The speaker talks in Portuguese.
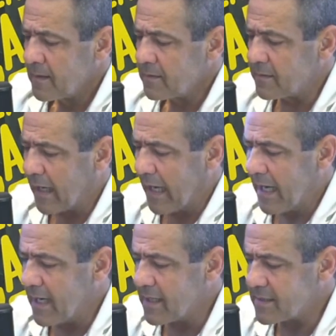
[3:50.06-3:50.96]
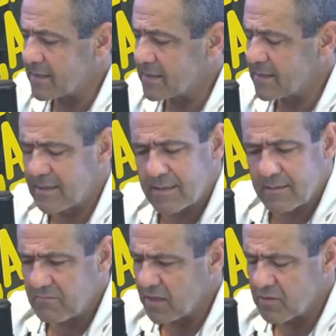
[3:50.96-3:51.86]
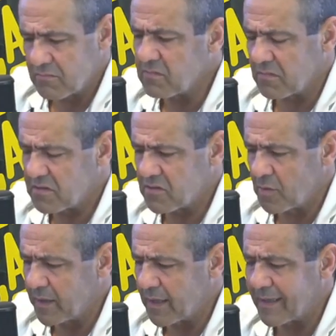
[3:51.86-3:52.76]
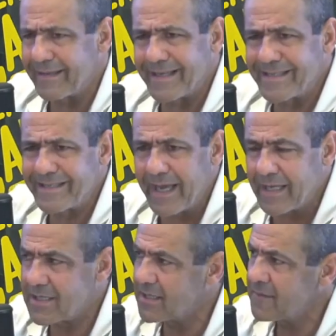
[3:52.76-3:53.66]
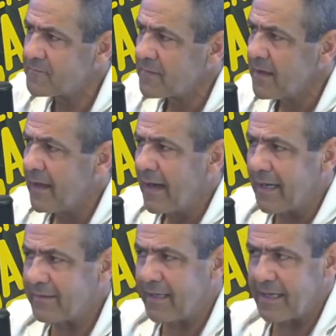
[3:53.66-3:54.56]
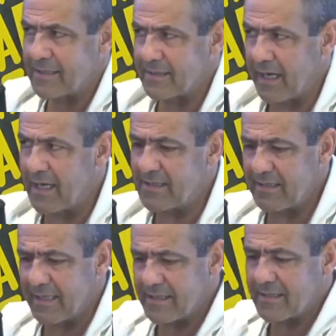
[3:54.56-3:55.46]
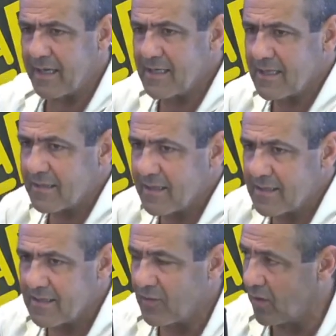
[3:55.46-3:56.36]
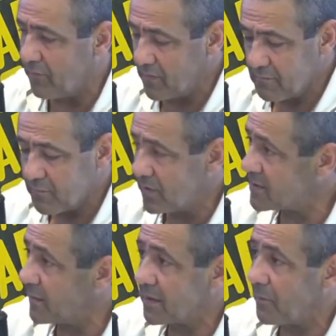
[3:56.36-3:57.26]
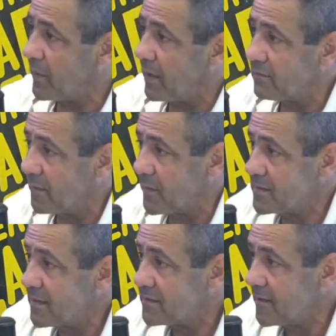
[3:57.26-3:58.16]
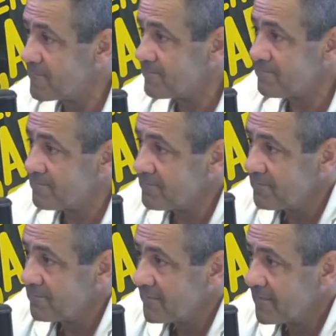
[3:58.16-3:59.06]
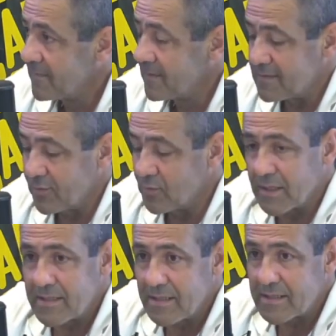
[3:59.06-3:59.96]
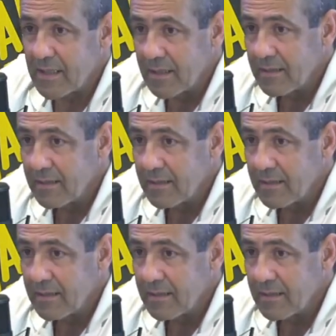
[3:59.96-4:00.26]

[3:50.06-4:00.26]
das acho, se eu não me engano, era é das 7 até as 13 das 13 até as 19. Policiamento a pé, na Praça da Sé. Segunda a sexta ali.